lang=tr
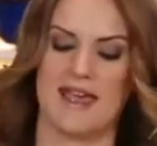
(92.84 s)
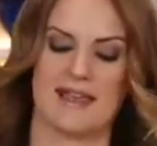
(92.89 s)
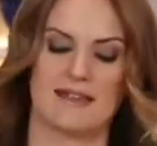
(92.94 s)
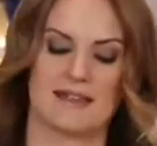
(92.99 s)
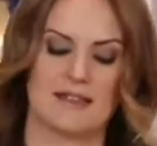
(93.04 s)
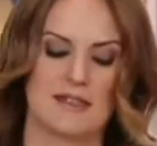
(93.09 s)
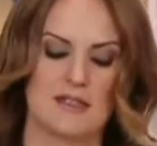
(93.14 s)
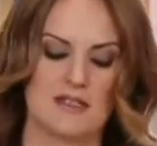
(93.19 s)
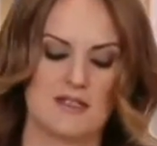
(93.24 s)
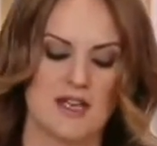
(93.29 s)

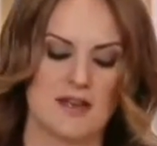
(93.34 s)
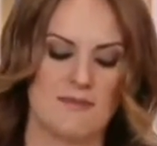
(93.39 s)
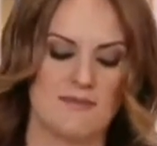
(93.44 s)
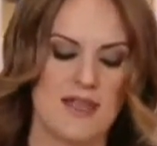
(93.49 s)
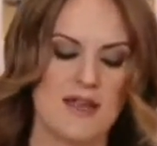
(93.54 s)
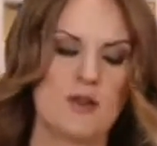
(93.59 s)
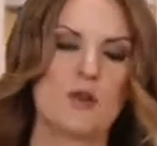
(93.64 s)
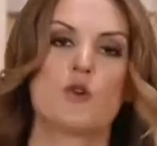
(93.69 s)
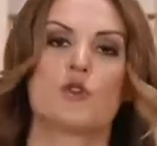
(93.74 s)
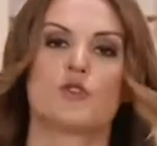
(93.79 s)
ekleyeceğim.
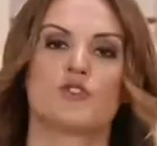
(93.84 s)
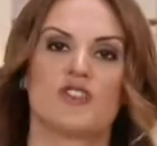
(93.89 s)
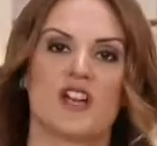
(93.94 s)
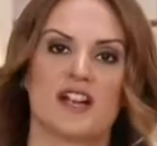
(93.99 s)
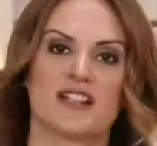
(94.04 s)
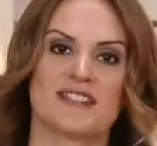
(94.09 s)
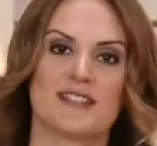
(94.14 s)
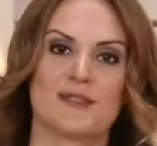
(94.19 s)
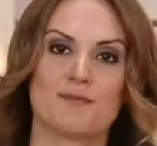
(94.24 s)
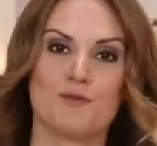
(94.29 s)
Ne
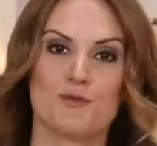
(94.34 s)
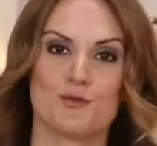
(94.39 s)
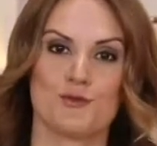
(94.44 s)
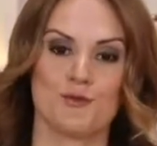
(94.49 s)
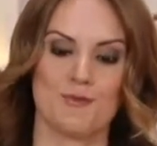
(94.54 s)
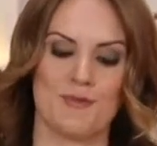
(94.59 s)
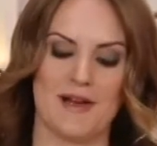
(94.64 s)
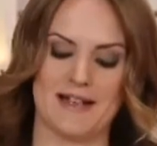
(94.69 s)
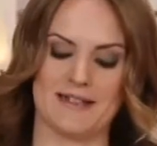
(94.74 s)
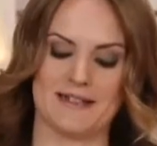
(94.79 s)
koyacaktık? Bir
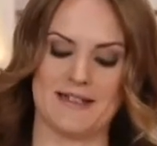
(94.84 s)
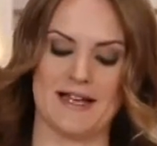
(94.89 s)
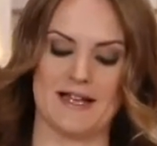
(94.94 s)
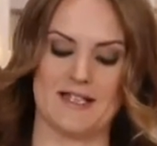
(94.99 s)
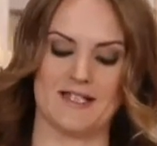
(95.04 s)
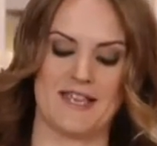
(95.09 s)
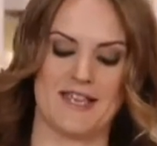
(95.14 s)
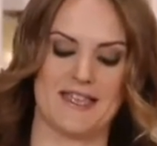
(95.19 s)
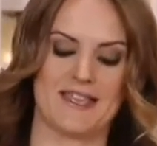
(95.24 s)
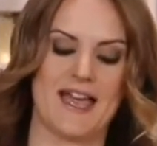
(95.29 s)
su
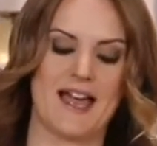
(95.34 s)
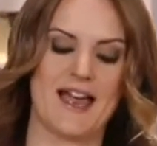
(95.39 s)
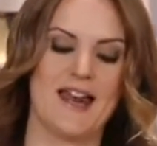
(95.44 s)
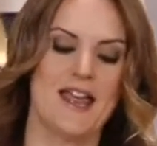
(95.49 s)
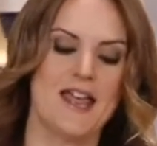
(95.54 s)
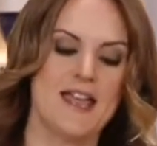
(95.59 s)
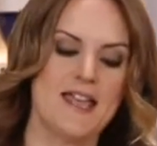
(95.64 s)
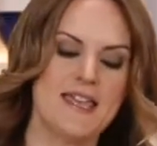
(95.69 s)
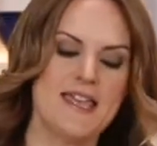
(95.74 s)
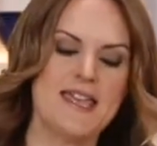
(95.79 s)
bardağı şeker,
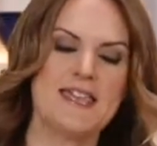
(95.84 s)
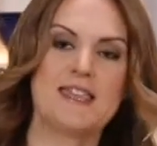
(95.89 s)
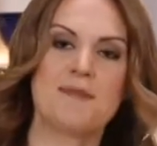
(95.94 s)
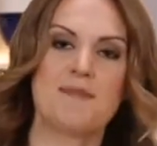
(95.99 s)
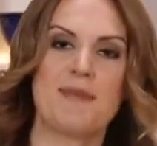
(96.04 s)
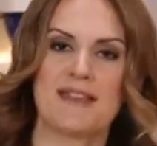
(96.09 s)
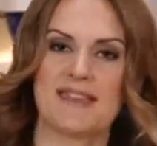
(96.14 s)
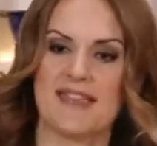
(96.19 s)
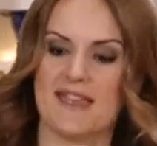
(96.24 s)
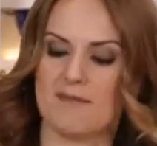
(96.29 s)
iki
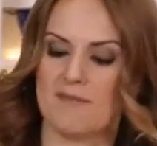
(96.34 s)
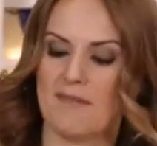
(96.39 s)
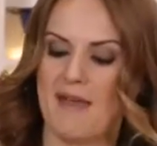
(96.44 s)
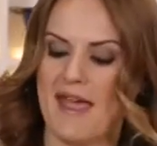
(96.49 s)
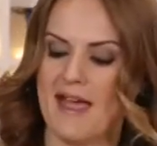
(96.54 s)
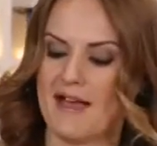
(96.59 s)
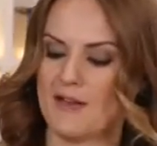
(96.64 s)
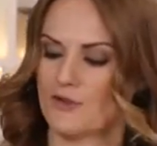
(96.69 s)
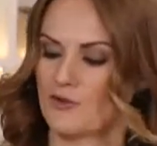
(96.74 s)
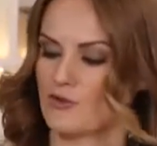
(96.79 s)
paket
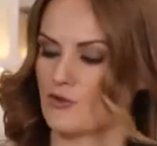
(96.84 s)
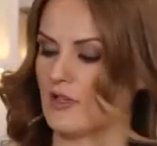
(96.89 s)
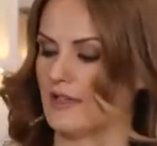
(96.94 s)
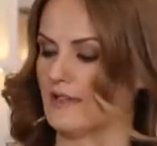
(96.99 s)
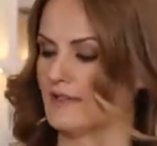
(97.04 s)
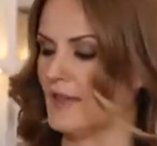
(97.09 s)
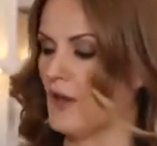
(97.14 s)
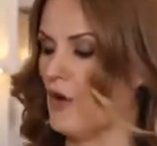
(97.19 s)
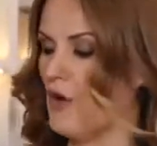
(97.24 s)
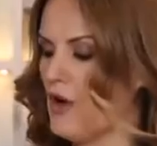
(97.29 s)
beyaz
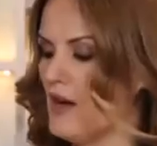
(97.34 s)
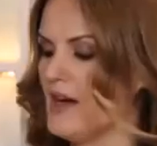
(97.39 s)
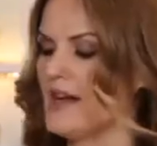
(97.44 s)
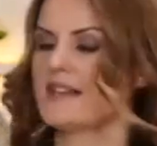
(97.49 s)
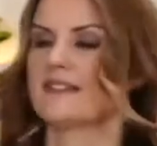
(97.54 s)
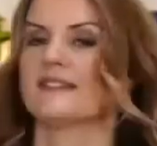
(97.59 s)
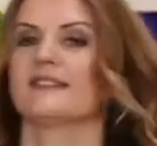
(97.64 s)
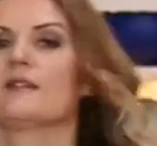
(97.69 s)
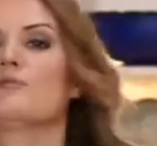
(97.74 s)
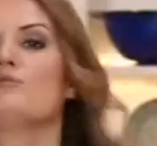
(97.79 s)
çikolata. O
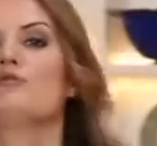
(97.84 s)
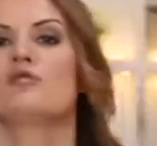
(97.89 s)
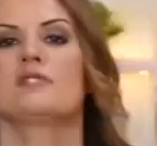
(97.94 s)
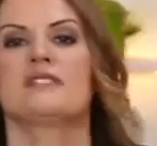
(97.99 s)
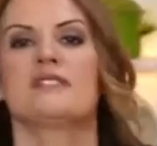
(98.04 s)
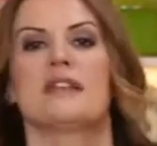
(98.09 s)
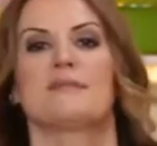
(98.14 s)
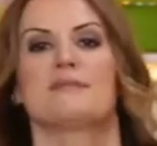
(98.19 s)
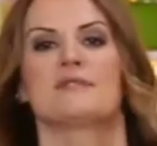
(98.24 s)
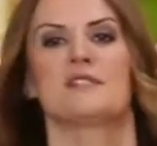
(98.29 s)
arada da
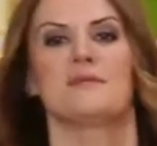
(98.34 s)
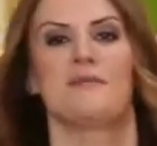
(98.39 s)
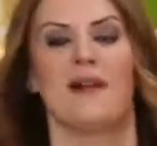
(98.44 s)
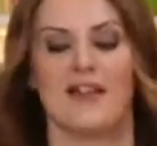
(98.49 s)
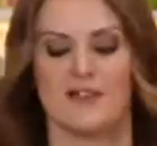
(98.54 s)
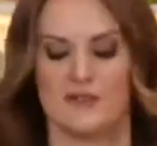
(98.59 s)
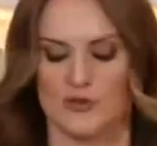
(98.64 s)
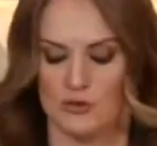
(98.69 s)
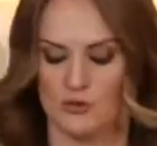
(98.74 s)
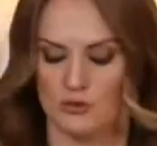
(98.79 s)
muzlarımızı
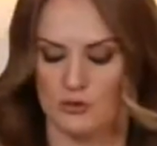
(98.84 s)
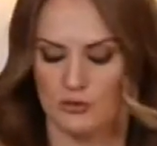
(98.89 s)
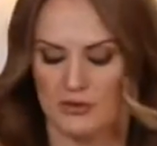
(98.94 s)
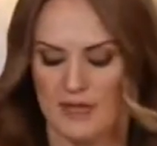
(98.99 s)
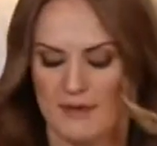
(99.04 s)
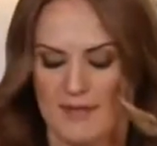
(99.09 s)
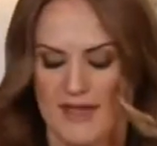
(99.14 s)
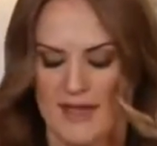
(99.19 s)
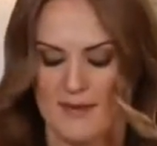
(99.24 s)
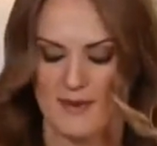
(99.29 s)
bence
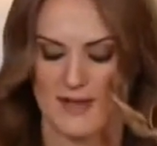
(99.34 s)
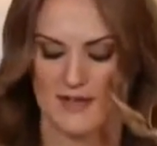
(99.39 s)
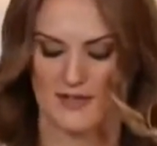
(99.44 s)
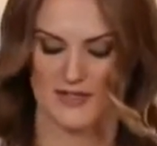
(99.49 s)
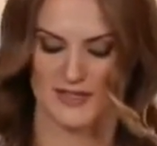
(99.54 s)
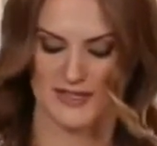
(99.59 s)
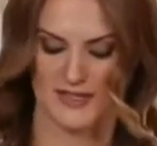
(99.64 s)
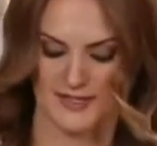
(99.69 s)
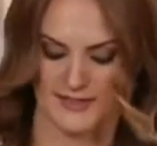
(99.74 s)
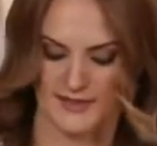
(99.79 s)
kurulamaya
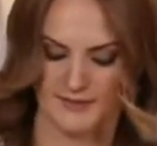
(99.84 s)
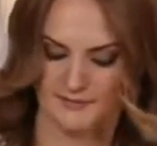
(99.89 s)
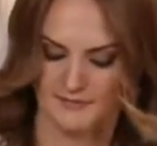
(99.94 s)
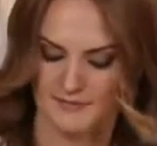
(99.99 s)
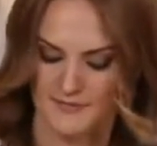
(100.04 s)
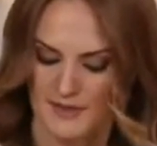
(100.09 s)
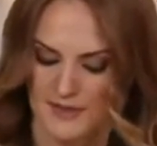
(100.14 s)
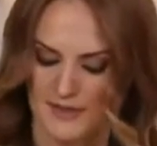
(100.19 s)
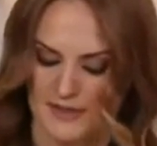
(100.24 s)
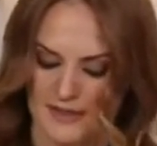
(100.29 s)
başlayalım.
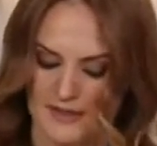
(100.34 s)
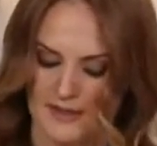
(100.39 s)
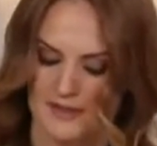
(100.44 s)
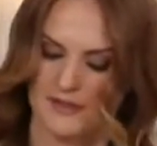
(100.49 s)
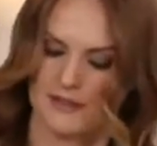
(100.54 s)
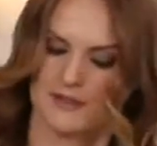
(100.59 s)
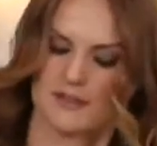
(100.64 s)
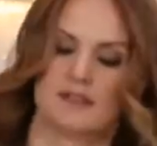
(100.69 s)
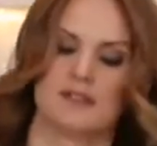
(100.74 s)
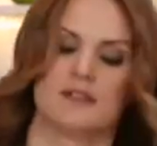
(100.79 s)

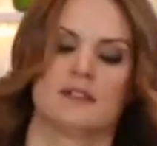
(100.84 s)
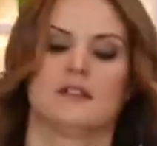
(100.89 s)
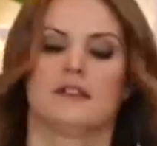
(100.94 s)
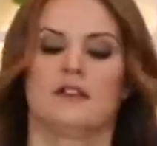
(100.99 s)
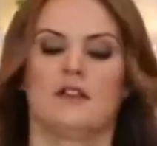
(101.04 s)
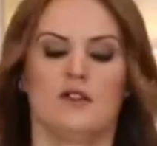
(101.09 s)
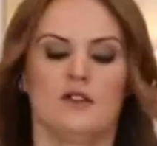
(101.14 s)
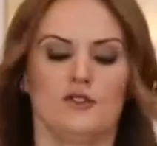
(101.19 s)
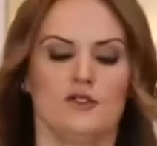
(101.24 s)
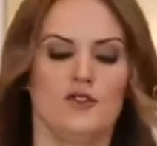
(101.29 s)

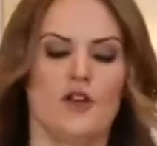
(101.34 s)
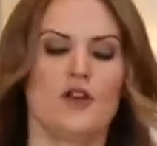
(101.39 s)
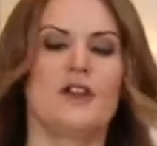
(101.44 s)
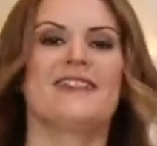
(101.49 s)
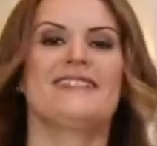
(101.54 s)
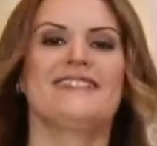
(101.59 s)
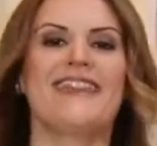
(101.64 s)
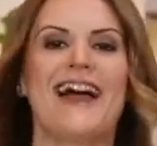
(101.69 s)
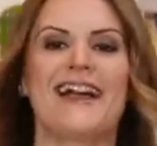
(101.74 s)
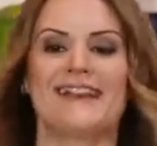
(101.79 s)

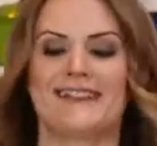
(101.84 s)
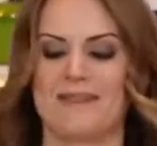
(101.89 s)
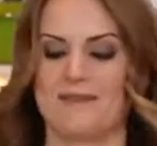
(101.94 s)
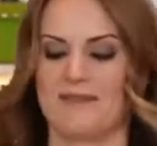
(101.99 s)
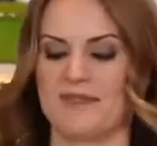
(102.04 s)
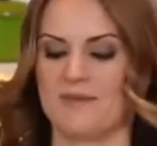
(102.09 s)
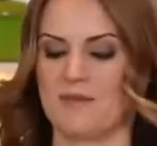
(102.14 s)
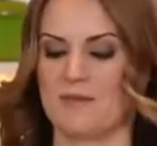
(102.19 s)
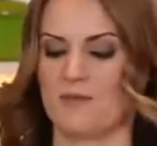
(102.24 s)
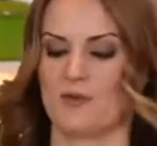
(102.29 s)
Şöyle
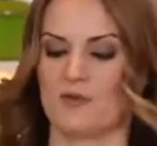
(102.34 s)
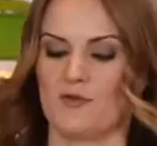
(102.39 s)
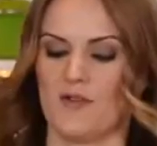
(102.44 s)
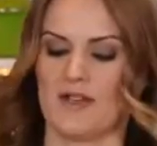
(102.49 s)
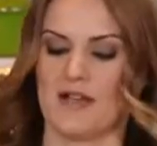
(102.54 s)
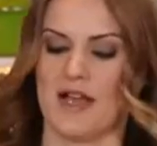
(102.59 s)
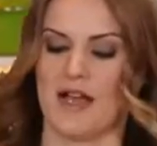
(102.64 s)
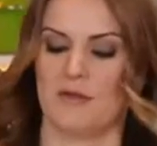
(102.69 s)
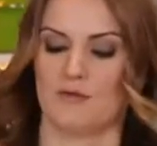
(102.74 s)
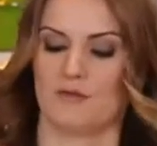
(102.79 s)
tertemiz bir
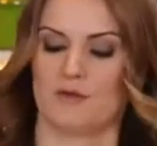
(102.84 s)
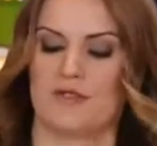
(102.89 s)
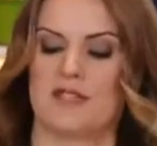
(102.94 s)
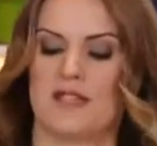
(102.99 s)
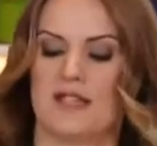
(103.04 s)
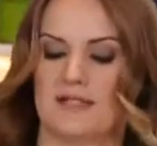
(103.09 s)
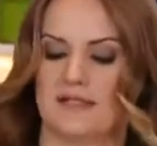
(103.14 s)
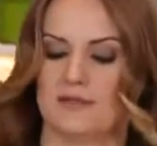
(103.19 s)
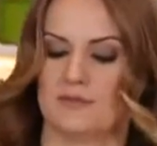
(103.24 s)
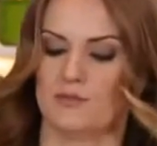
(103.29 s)
mutfak
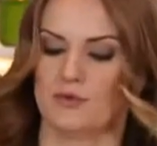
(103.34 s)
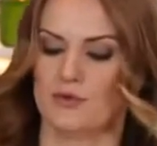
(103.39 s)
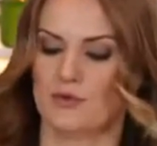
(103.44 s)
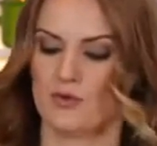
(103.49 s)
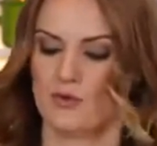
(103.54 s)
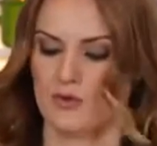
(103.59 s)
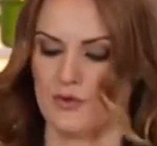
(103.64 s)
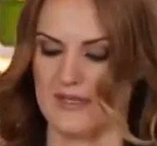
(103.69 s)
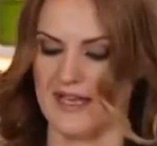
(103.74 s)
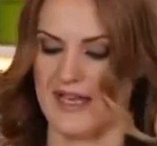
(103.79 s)
havlusu alın.
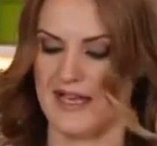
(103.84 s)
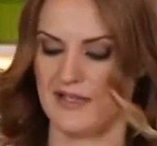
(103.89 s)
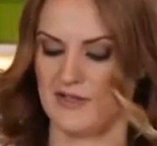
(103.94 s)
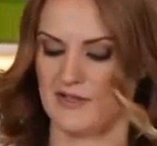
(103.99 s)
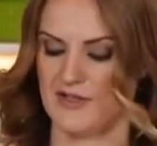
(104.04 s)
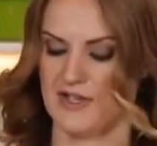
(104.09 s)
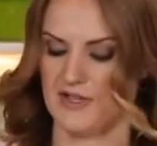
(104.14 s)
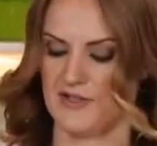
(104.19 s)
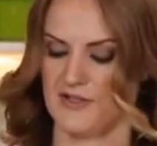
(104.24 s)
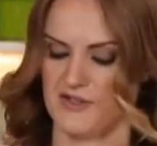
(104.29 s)
Bunu
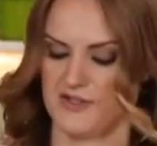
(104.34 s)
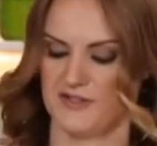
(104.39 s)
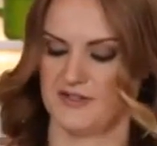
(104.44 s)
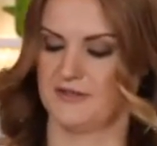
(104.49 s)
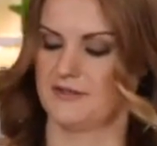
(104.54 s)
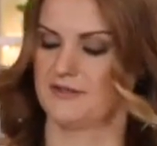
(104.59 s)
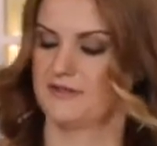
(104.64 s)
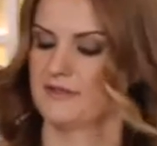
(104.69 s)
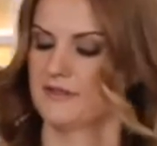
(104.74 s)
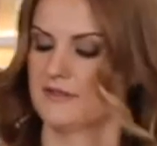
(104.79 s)
güzelce açın.